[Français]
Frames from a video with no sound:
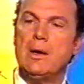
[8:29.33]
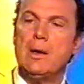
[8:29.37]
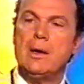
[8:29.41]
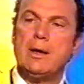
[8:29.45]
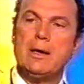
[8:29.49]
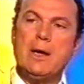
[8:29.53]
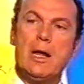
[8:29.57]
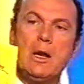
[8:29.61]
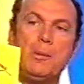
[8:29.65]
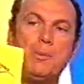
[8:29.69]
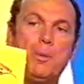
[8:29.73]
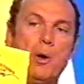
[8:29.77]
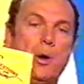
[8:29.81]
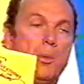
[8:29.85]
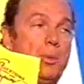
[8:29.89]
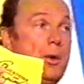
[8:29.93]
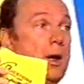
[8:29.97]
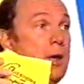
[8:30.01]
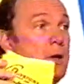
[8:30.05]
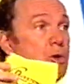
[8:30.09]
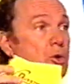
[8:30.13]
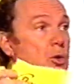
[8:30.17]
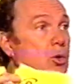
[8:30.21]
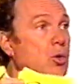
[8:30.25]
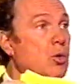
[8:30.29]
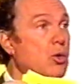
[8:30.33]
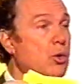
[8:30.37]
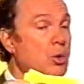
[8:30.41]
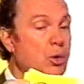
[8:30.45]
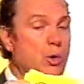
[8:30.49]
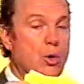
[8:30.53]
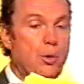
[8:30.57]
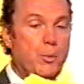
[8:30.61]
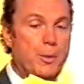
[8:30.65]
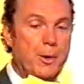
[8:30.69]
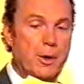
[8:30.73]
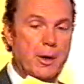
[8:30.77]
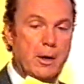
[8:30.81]
Quel peuple
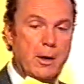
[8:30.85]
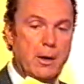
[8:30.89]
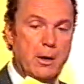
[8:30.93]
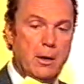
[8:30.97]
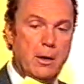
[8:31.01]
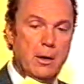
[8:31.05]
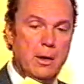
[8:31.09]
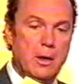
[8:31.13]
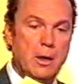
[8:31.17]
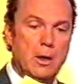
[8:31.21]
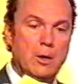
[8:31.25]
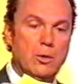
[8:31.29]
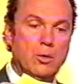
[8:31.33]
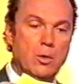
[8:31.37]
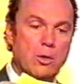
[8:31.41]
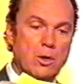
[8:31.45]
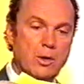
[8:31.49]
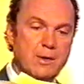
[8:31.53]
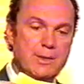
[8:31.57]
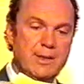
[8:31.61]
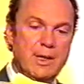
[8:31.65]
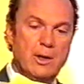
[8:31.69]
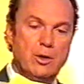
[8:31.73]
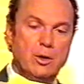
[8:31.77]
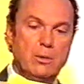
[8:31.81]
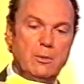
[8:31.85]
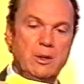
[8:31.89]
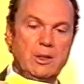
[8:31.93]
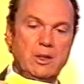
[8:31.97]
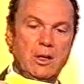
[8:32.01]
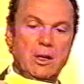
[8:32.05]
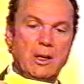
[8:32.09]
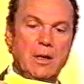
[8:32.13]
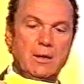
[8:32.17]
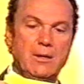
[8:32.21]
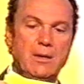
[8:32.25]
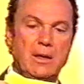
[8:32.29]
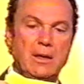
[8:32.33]
indo-européen dont l'ancêtre
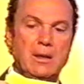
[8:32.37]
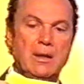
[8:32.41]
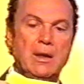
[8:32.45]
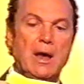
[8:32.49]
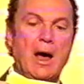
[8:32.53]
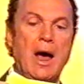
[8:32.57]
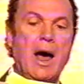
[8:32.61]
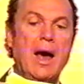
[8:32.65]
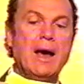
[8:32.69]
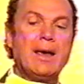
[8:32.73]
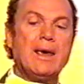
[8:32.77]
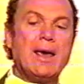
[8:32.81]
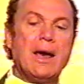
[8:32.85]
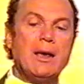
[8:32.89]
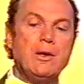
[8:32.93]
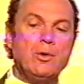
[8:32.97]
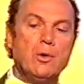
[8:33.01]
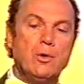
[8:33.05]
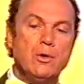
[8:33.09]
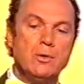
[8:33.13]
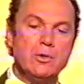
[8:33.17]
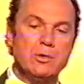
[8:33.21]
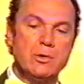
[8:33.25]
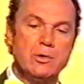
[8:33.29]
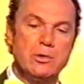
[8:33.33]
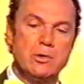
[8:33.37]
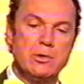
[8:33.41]
mythique était Akaios